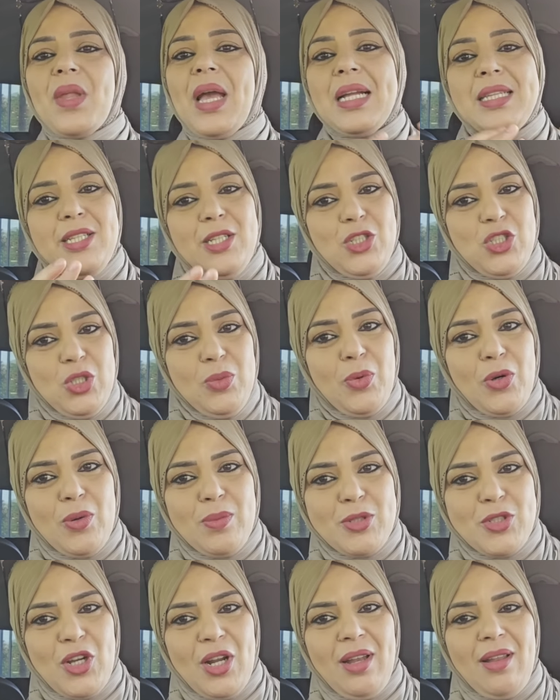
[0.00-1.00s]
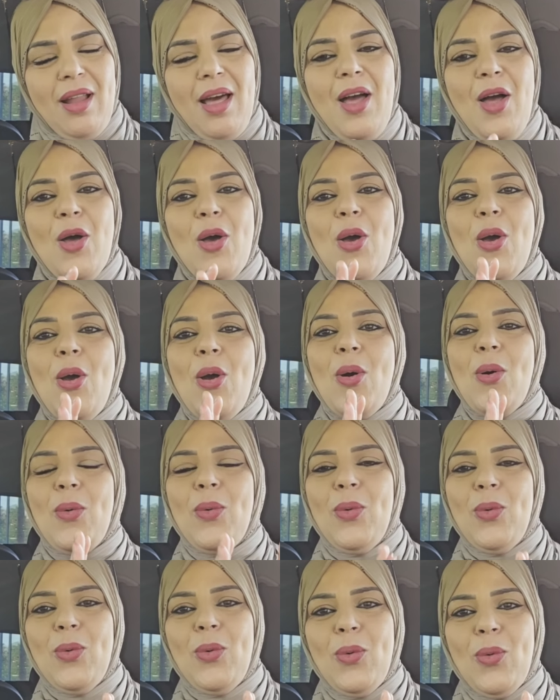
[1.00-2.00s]
غادي يعجبكم ان شاء الله
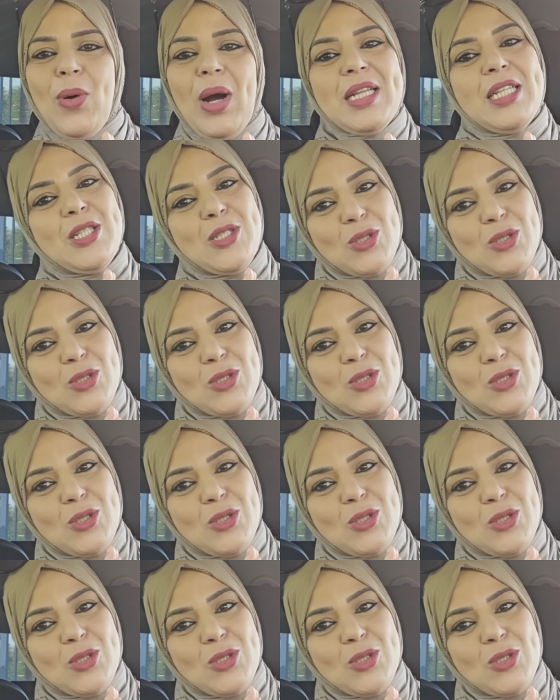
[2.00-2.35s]
وغادي